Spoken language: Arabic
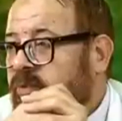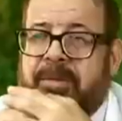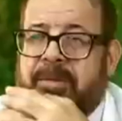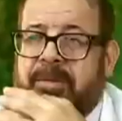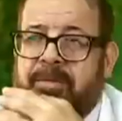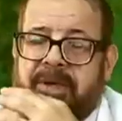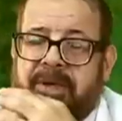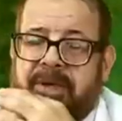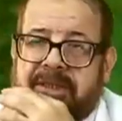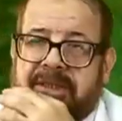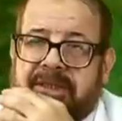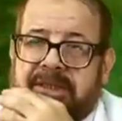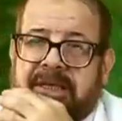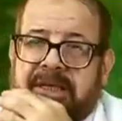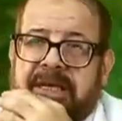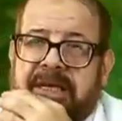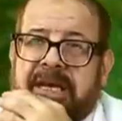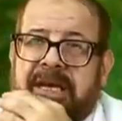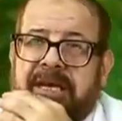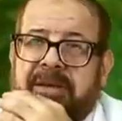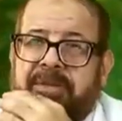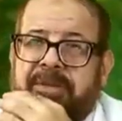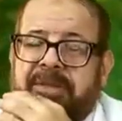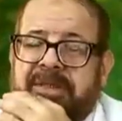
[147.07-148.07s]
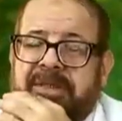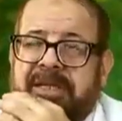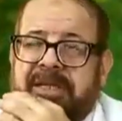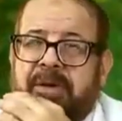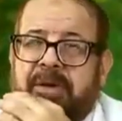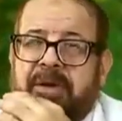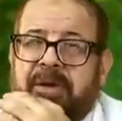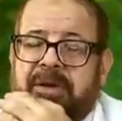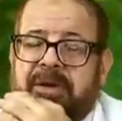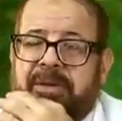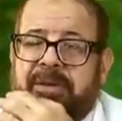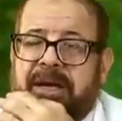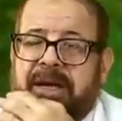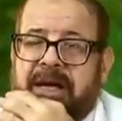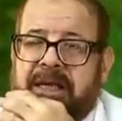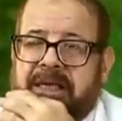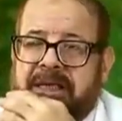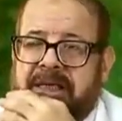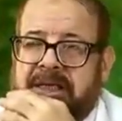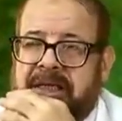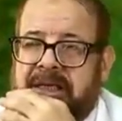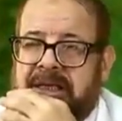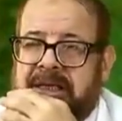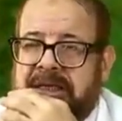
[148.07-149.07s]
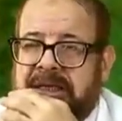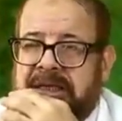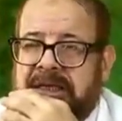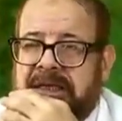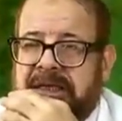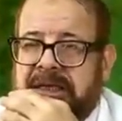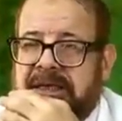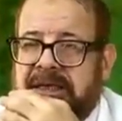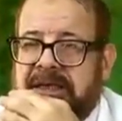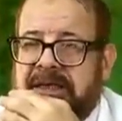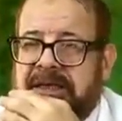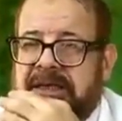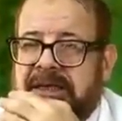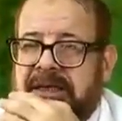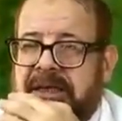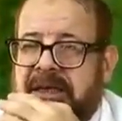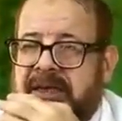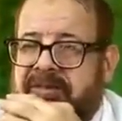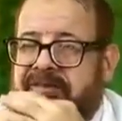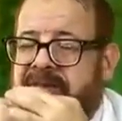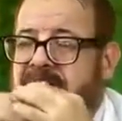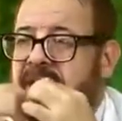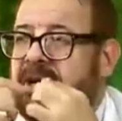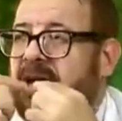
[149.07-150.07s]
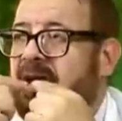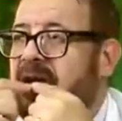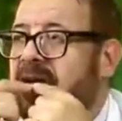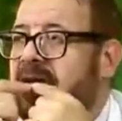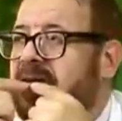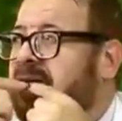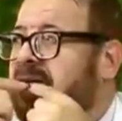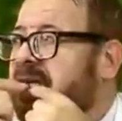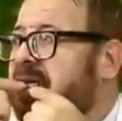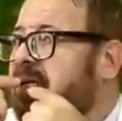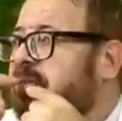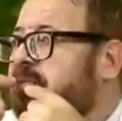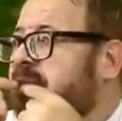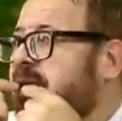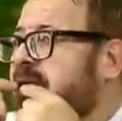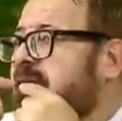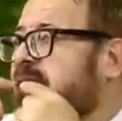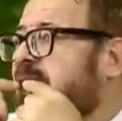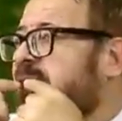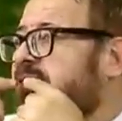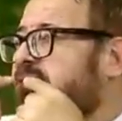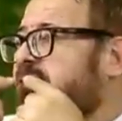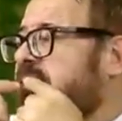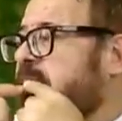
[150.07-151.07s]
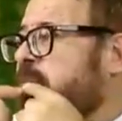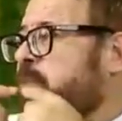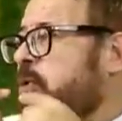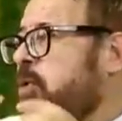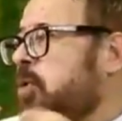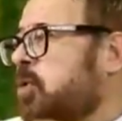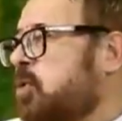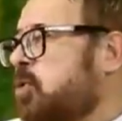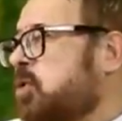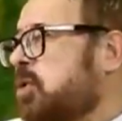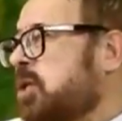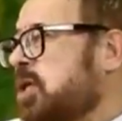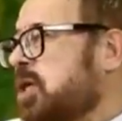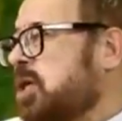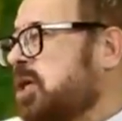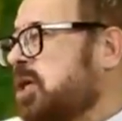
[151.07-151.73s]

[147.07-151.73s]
سيمبل الهربس دون عباره عن ايه الفقاقيع اللي بتطلع في البق